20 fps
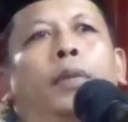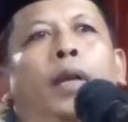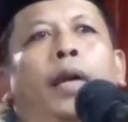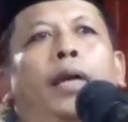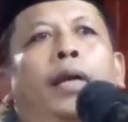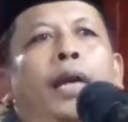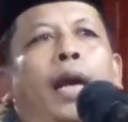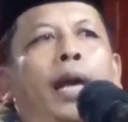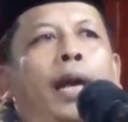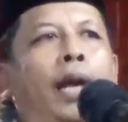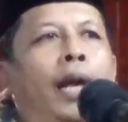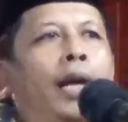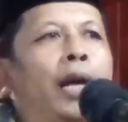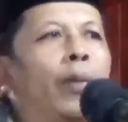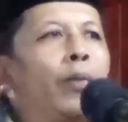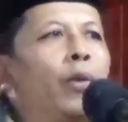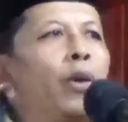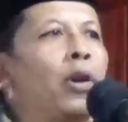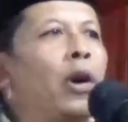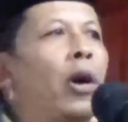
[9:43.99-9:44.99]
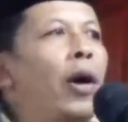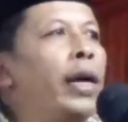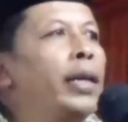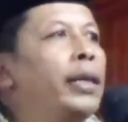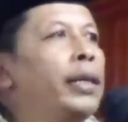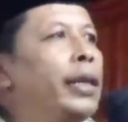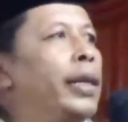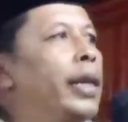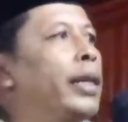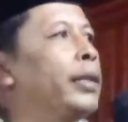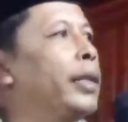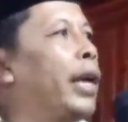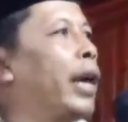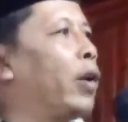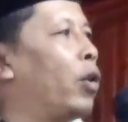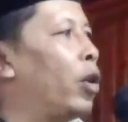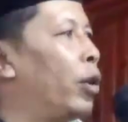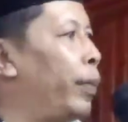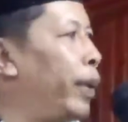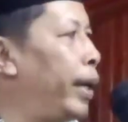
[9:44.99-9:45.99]
hendaklah kamu khawatir dan
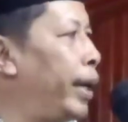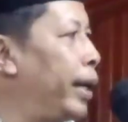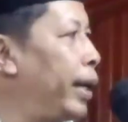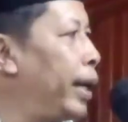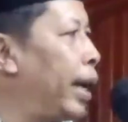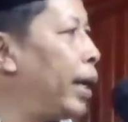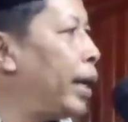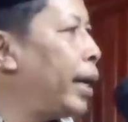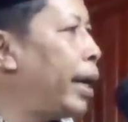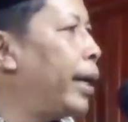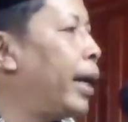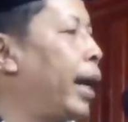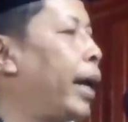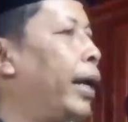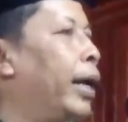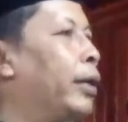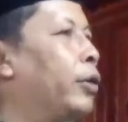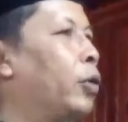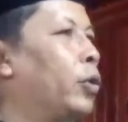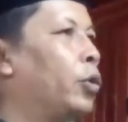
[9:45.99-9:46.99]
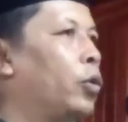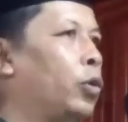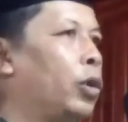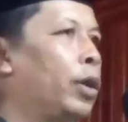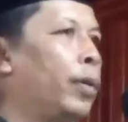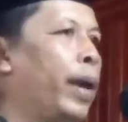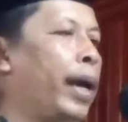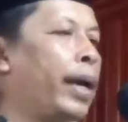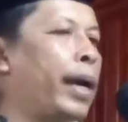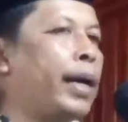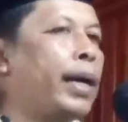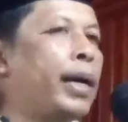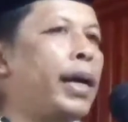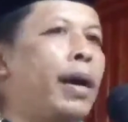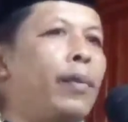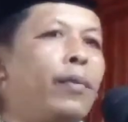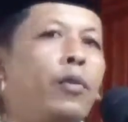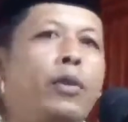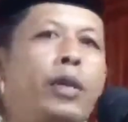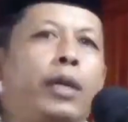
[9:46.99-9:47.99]
takut meninggalkan anak cucu di belakang
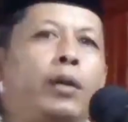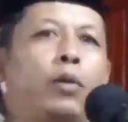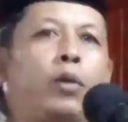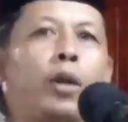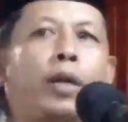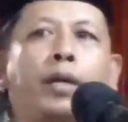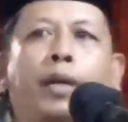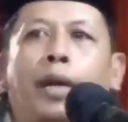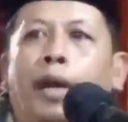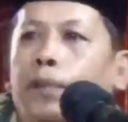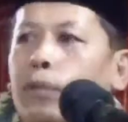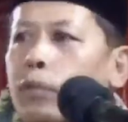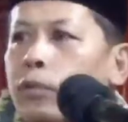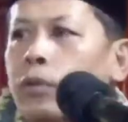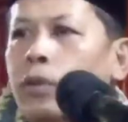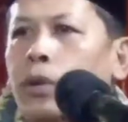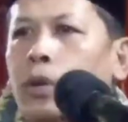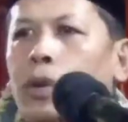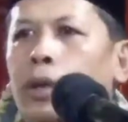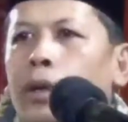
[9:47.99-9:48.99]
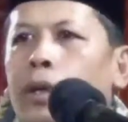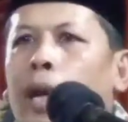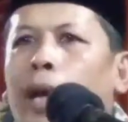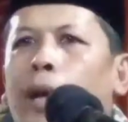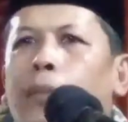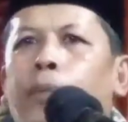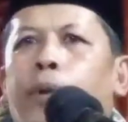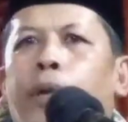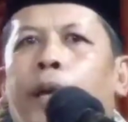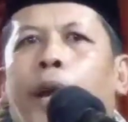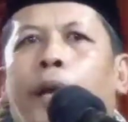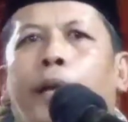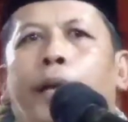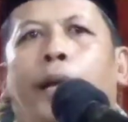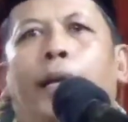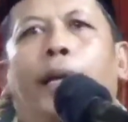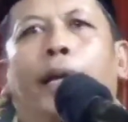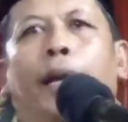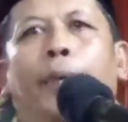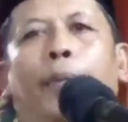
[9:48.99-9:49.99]
kamu keturunan kamu dalam
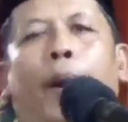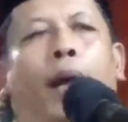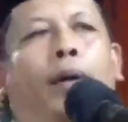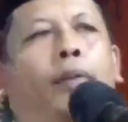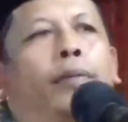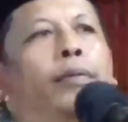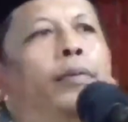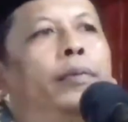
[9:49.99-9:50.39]
keadaan lemah